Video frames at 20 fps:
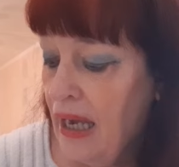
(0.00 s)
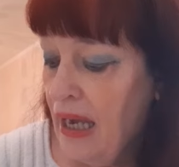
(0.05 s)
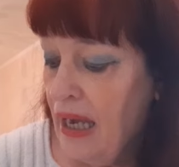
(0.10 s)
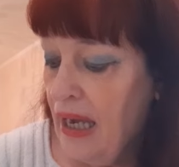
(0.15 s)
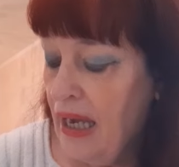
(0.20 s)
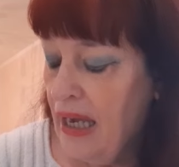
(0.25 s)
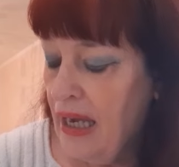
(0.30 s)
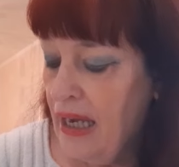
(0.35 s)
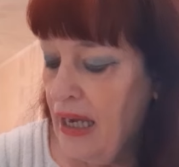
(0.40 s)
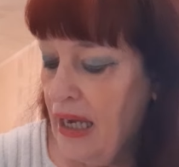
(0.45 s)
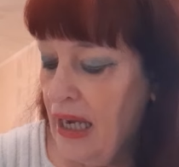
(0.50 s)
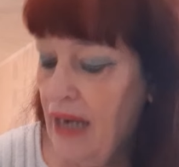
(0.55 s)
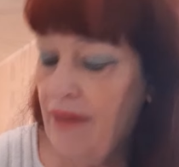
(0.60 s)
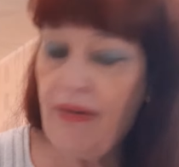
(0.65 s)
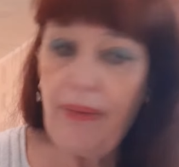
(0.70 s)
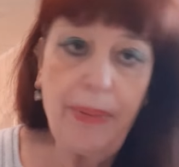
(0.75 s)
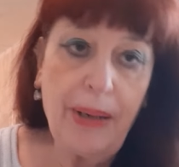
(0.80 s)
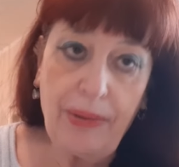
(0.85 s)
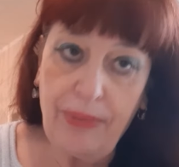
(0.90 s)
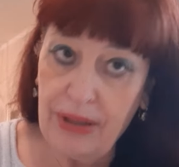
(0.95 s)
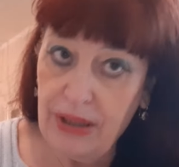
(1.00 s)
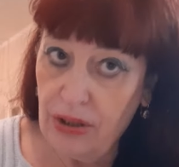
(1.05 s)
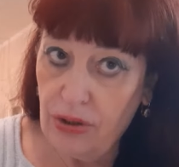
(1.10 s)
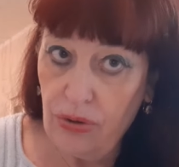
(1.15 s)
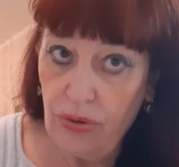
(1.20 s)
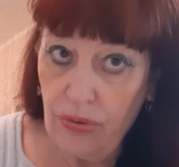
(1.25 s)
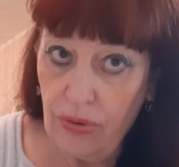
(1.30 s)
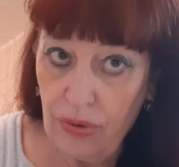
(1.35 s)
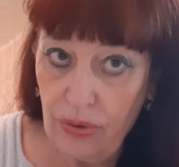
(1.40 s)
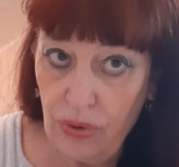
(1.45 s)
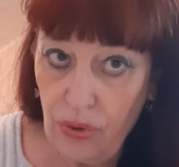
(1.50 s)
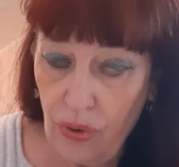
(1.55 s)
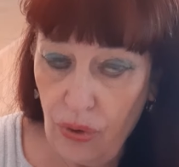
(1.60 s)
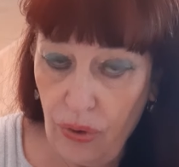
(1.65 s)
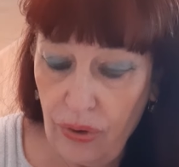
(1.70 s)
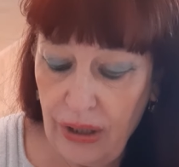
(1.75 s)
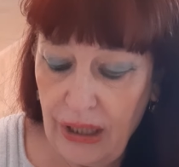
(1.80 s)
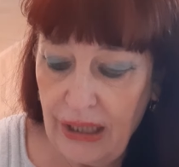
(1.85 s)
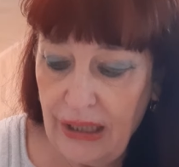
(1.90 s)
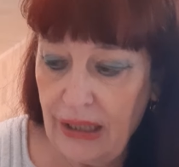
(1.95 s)
E, e vabbè, quindi sono, sono
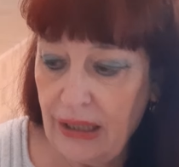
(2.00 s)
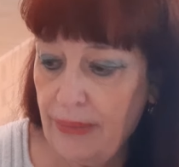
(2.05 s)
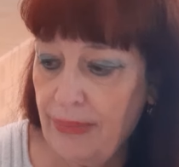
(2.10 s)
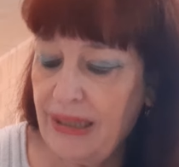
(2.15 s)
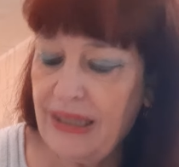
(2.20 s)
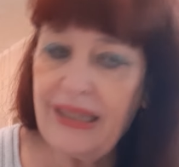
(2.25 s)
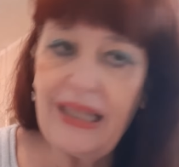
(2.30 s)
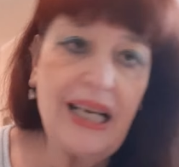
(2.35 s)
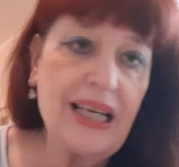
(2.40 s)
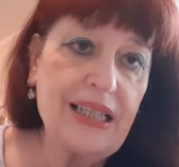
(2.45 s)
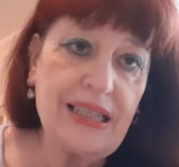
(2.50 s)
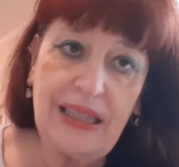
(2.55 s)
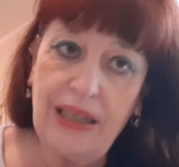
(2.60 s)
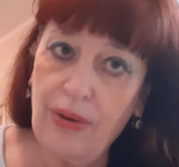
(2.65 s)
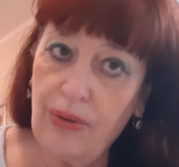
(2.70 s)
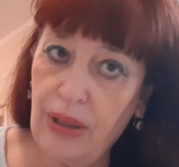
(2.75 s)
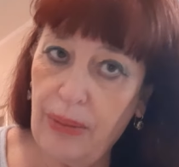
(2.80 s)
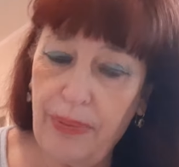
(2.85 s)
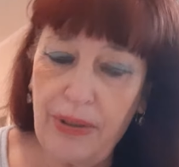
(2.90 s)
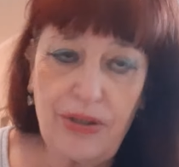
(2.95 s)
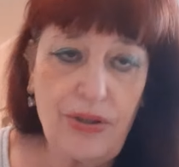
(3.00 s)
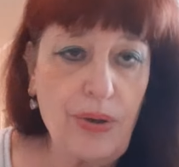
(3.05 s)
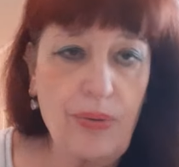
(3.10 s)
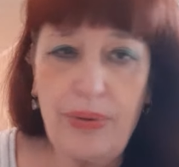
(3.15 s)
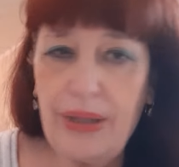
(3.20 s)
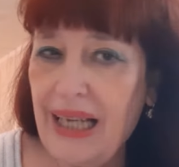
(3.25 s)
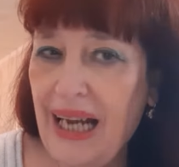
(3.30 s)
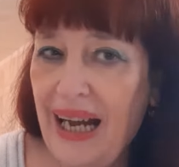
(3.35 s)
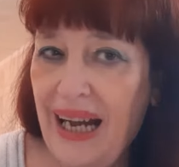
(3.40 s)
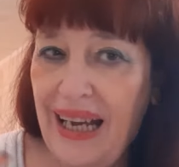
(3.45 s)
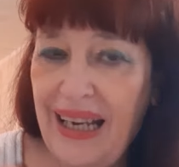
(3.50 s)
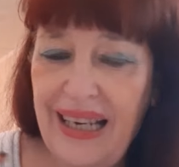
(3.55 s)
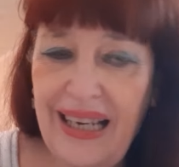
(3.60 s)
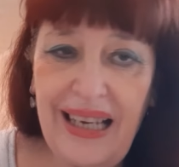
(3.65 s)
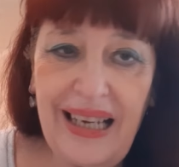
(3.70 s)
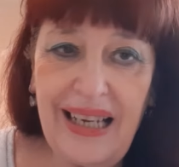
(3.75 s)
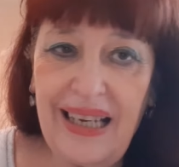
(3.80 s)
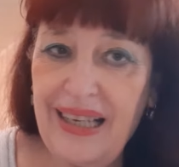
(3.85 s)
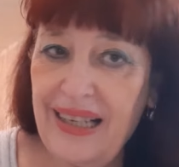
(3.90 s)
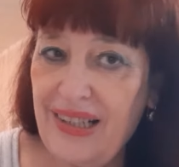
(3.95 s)
contenta di me stessa, ho ripreso a
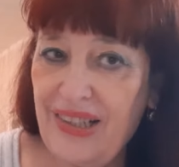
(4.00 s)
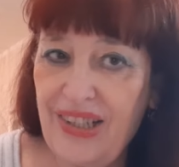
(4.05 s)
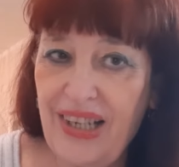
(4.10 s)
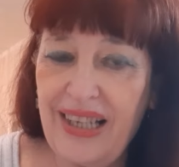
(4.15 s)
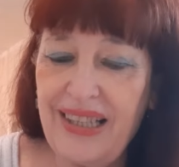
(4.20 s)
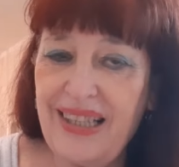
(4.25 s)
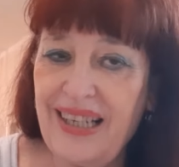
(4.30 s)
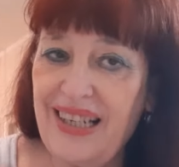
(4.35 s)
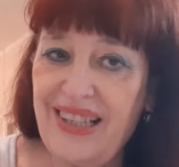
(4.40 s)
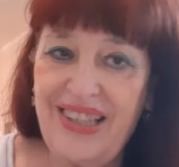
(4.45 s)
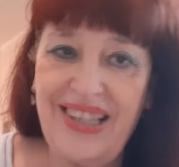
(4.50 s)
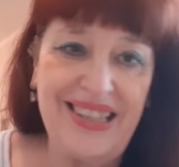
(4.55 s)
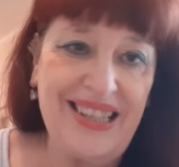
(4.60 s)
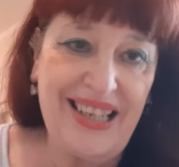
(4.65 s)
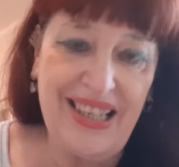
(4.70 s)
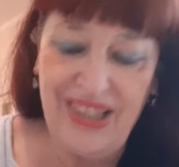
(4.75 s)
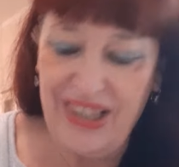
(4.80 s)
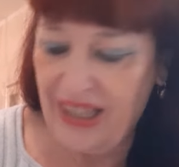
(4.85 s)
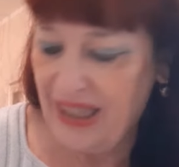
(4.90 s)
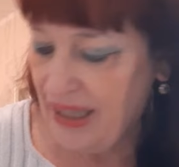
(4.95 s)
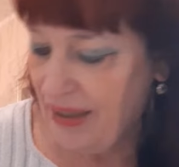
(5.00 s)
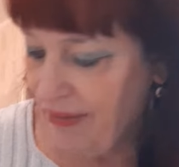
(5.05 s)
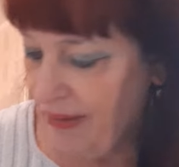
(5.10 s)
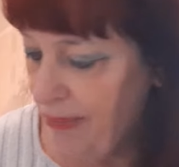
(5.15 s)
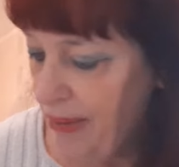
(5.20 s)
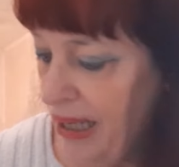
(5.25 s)
guidare, eccetera, eccetera, eccetera. Va